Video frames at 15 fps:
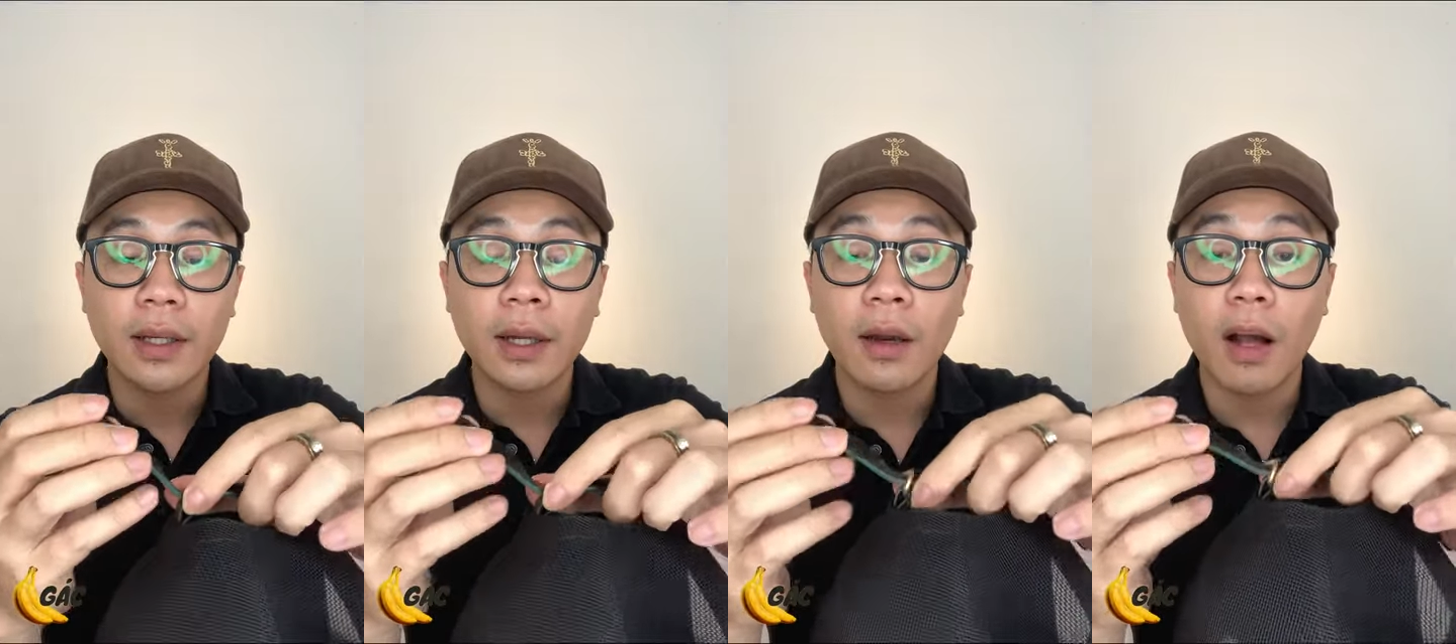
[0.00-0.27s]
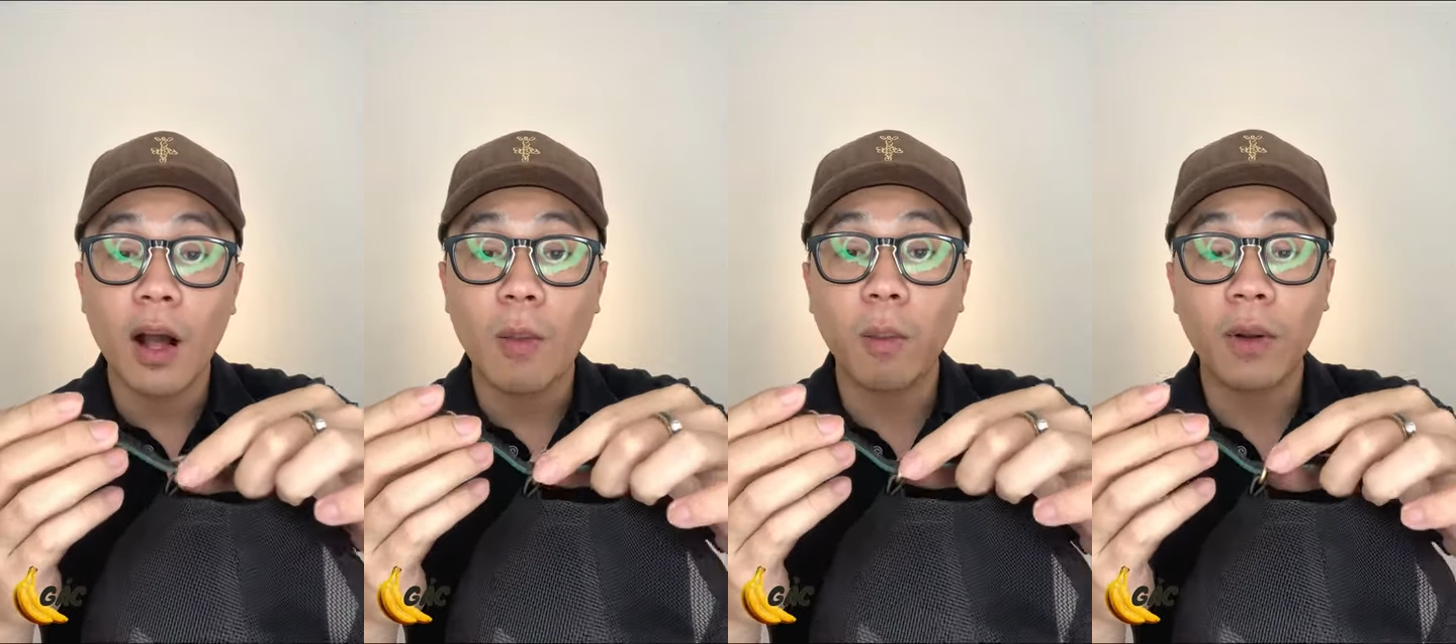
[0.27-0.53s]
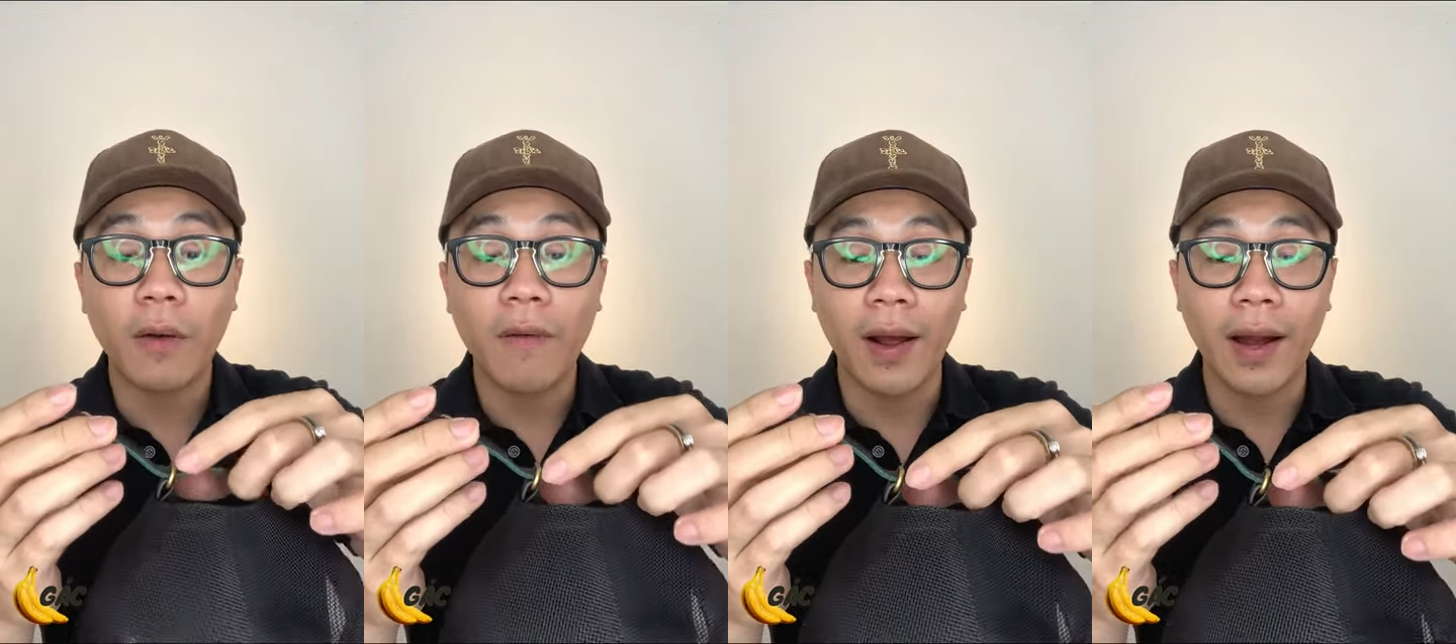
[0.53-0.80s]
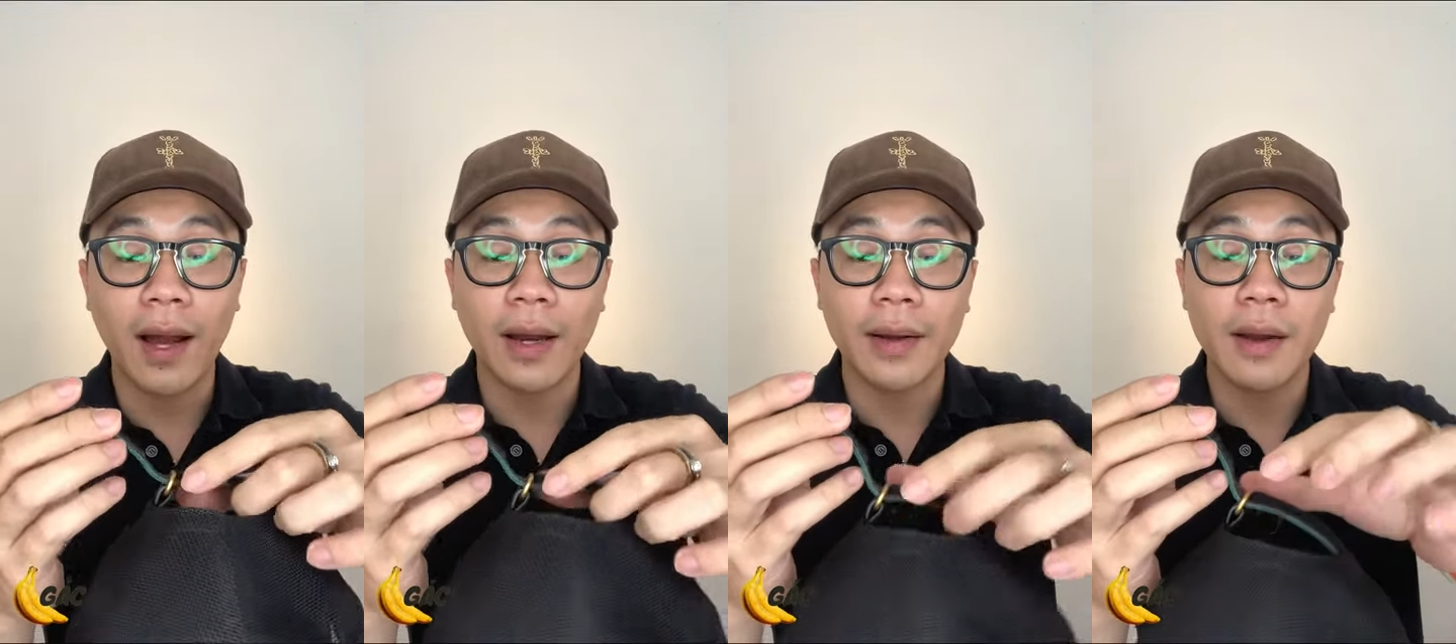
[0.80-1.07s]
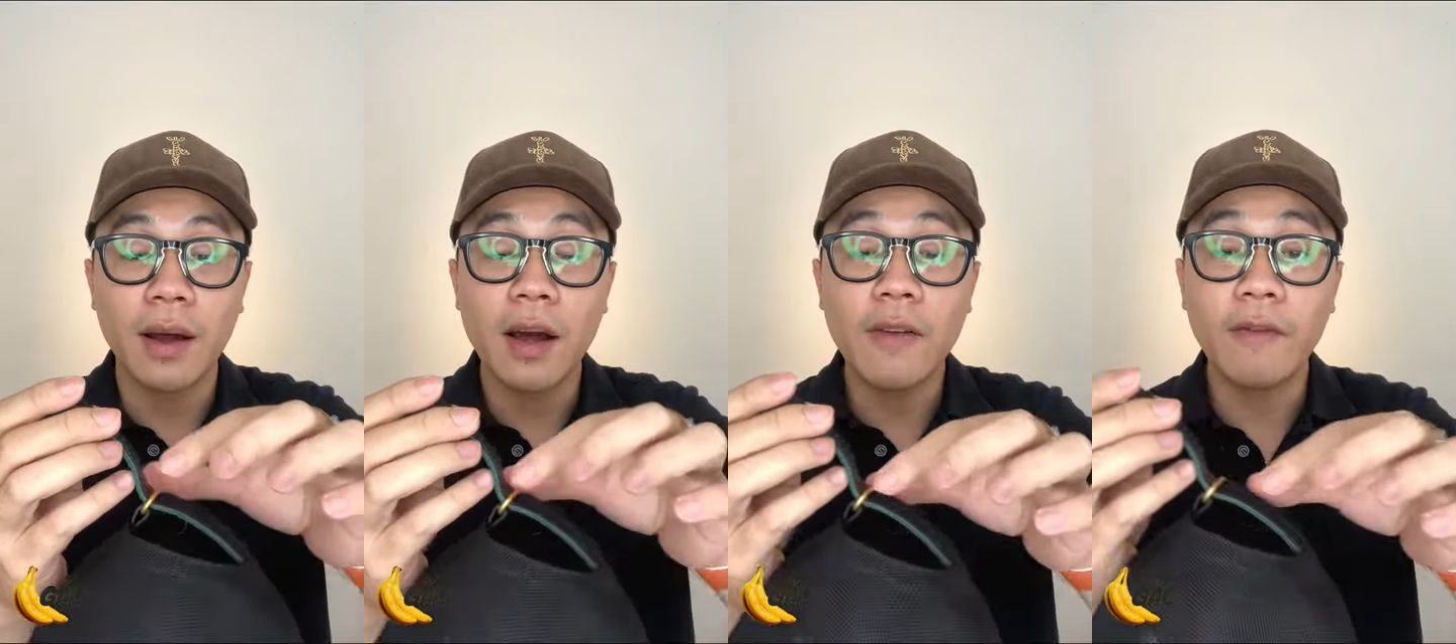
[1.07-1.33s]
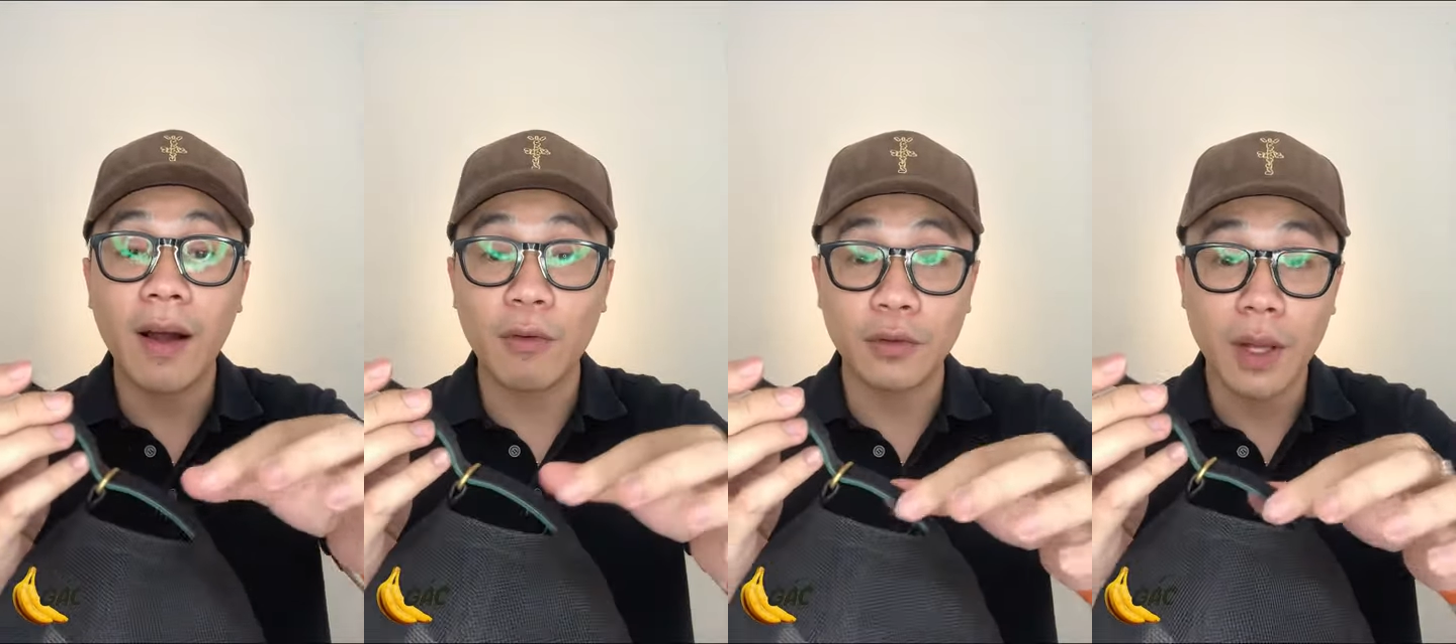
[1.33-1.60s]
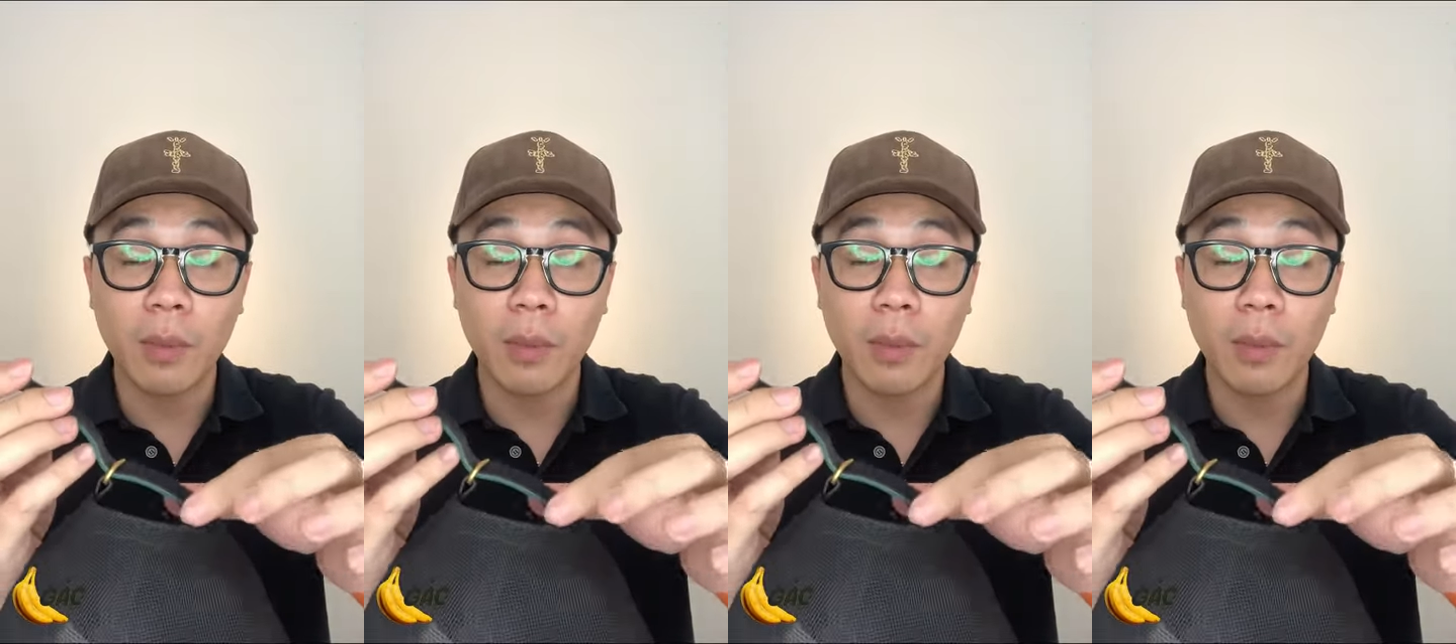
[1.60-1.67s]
chứ nó không có phải là nới vào